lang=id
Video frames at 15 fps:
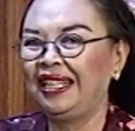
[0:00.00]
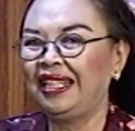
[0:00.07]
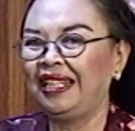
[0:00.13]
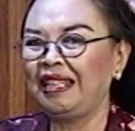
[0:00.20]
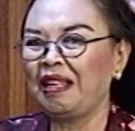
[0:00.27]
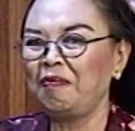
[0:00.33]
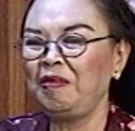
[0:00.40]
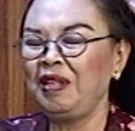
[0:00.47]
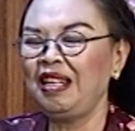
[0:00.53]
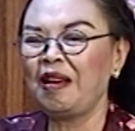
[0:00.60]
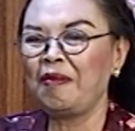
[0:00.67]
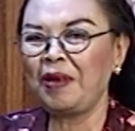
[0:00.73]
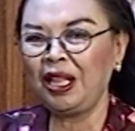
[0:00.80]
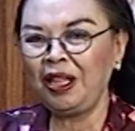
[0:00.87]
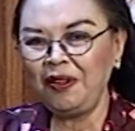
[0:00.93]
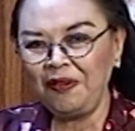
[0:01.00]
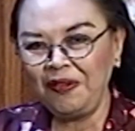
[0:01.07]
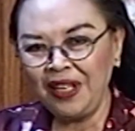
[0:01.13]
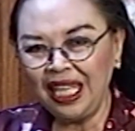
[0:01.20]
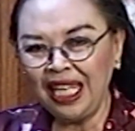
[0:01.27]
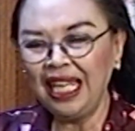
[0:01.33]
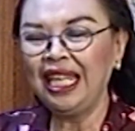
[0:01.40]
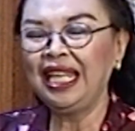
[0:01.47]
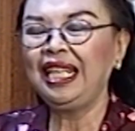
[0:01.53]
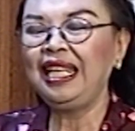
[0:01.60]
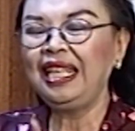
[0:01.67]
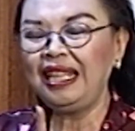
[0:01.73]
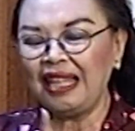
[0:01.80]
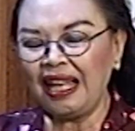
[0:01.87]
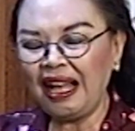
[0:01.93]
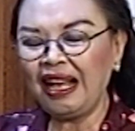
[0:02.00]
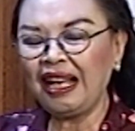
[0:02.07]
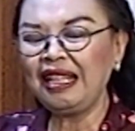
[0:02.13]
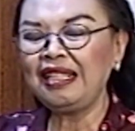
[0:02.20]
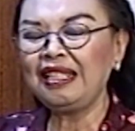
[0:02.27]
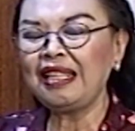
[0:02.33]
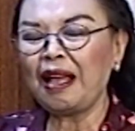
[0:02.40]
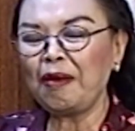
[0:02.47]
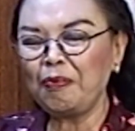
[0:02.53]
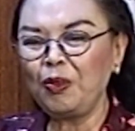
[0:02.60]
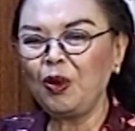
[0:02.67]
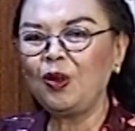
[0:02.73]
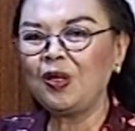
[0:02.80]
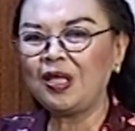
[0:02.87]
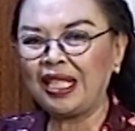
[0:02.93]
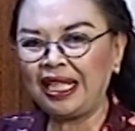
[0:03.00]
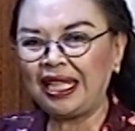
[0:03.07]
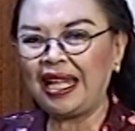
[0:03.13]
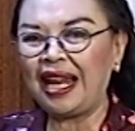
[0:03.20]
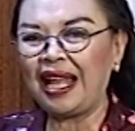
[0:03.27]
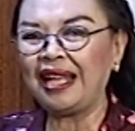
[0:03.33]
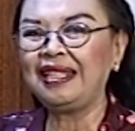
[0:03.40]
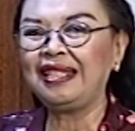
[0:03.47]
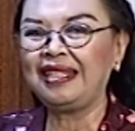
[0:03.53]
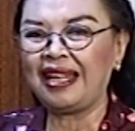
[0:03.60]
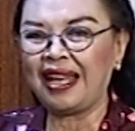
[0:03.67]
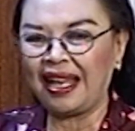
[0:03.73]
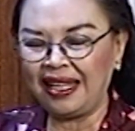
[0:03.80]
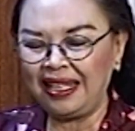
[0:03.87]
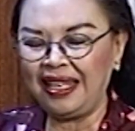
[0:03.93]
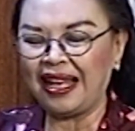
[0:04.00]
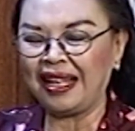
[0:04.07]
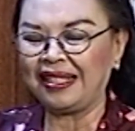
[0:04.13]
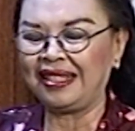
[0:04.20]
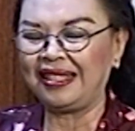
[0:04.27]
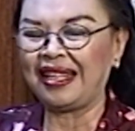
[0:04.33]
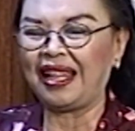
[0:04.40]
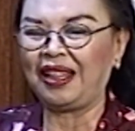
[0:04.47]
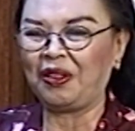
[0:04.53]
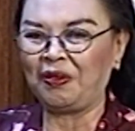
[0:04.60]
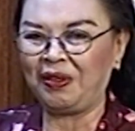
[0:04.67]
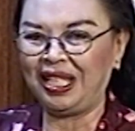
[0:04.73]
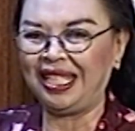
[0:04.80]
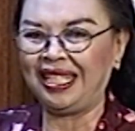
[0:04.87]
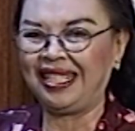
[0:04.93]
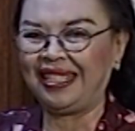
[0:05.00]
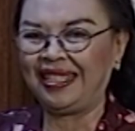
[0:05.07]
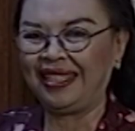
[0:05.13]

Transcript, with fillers: Tetap di Dama TV, kita akan sambung setelah jeda yang satu ini.